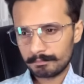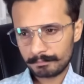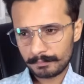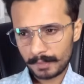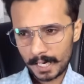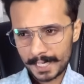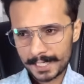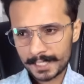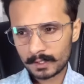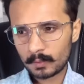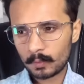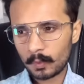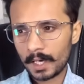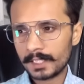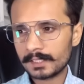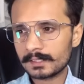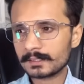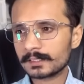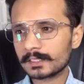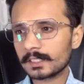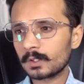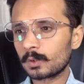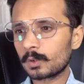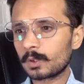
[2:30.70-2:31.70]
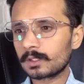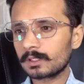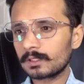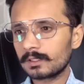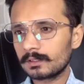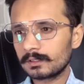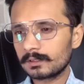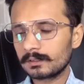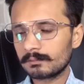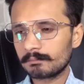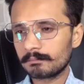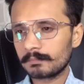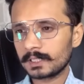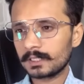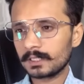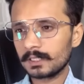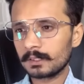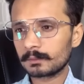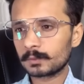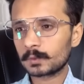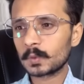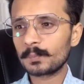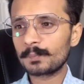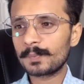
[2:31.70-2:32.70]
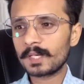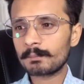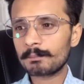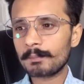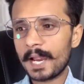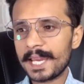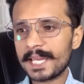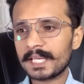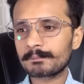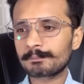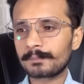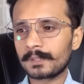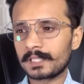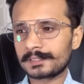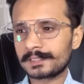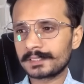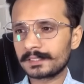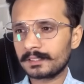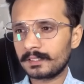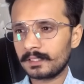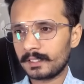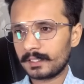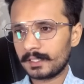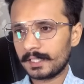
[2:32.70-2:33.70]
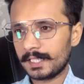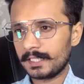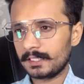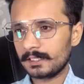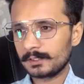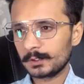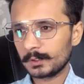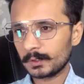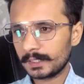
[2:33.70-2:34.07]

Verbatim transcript: पाई क्वाइन से लोग मतलब सुपर बाइक परचेज कर रहे हैं